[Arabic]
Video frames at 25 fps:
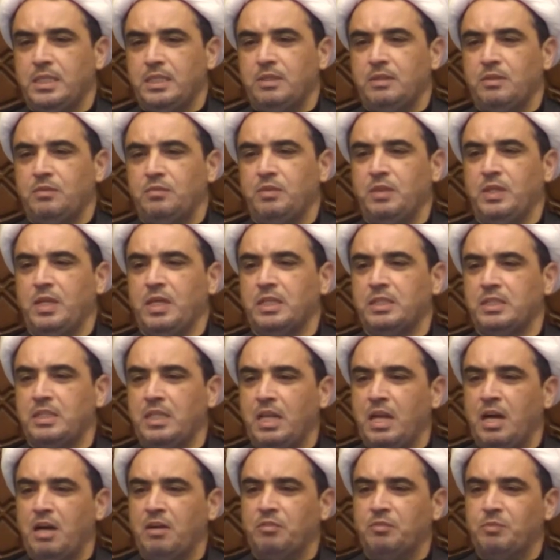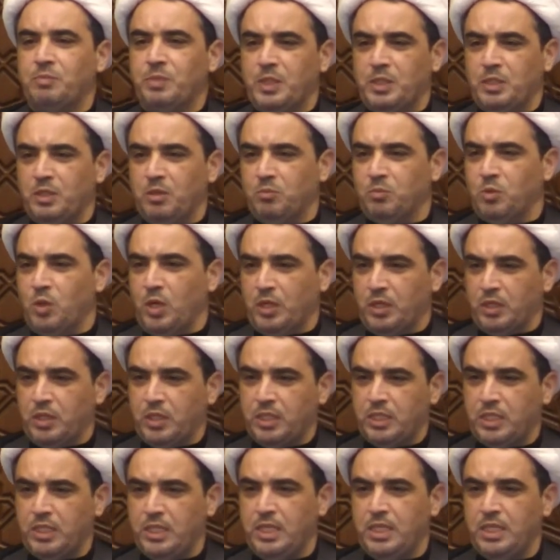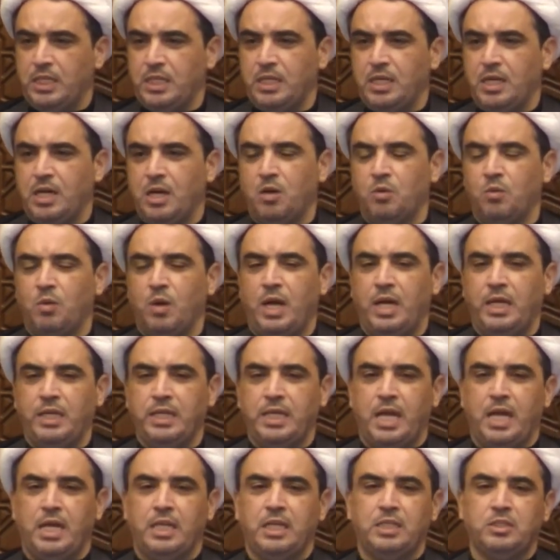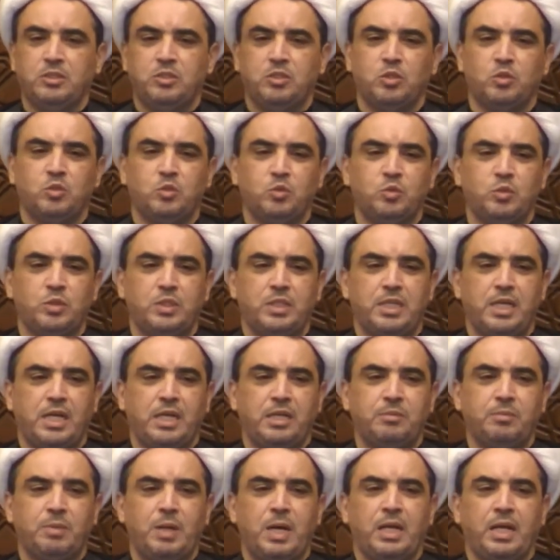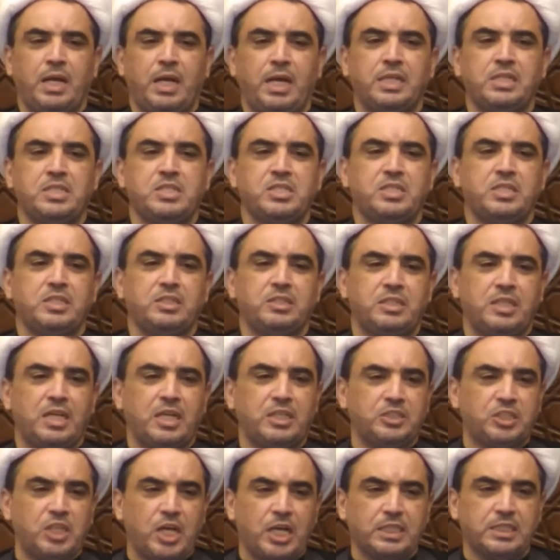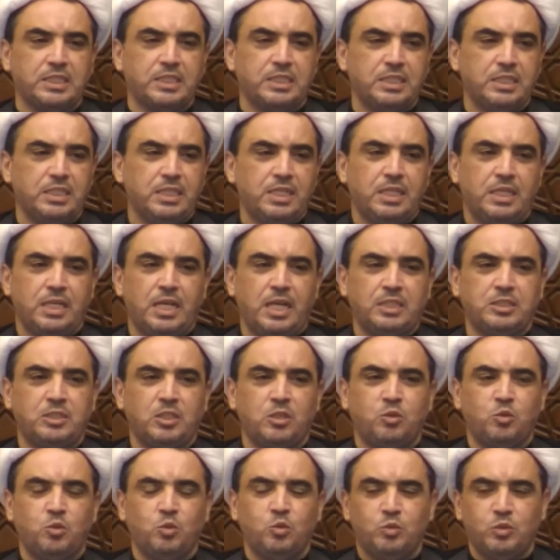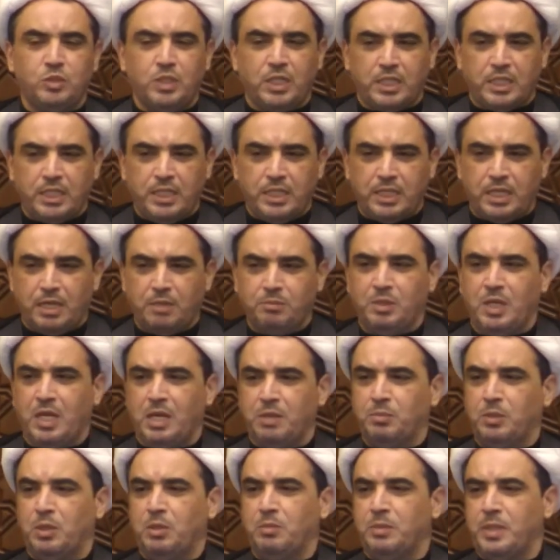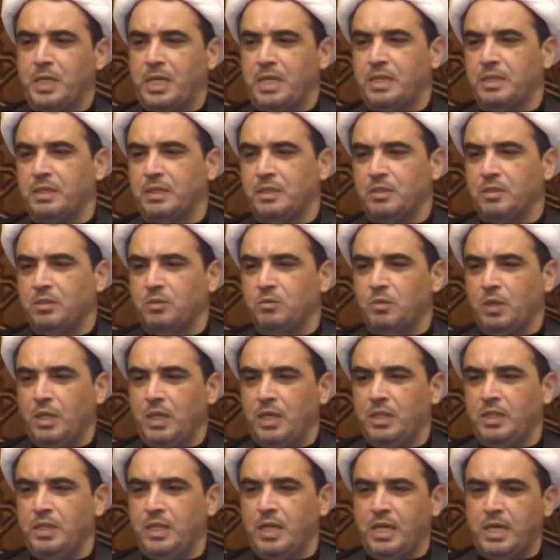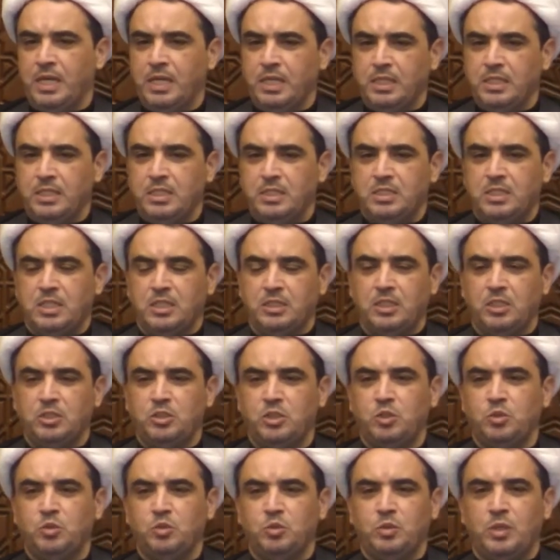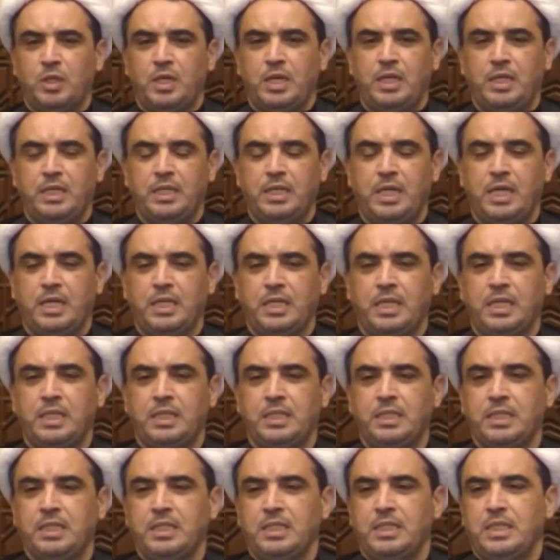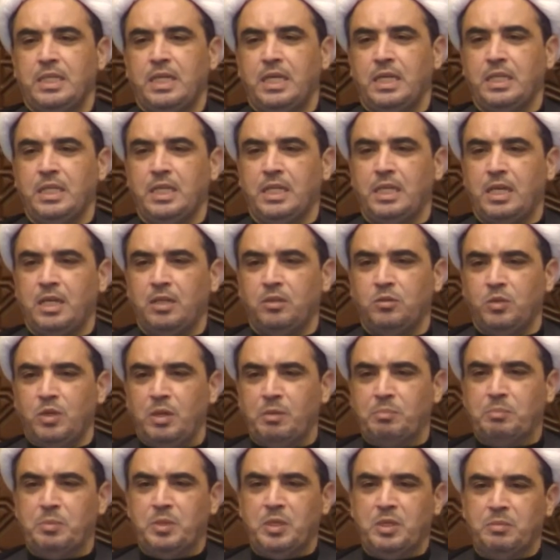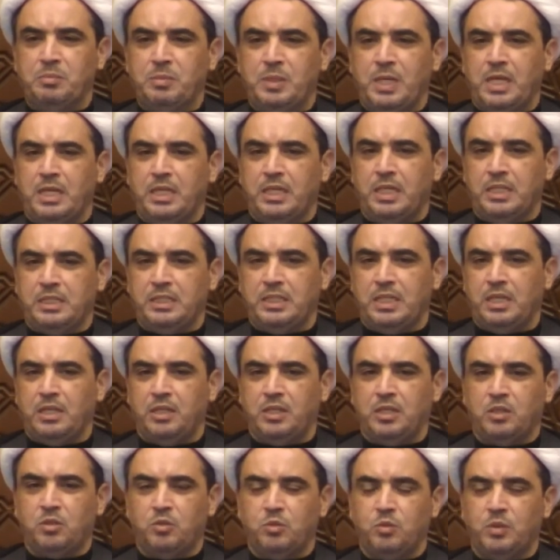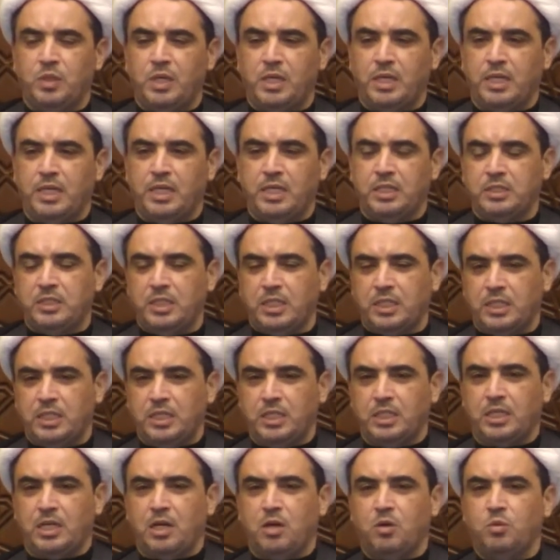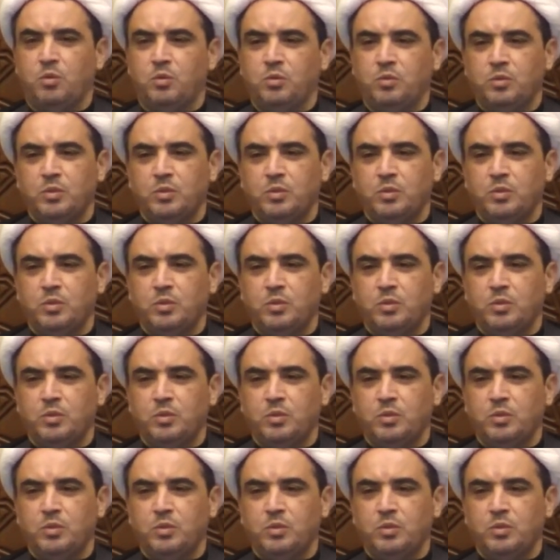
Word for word: فيها اختلاف بين المؤرخين او احيانا تكون هي عباره عن استنتاجات لا تكون دقيقة مئة بالمئة ولذا ستجدون أحيانا أننا ننبه بأن التاريخ هنا غير دقيق أو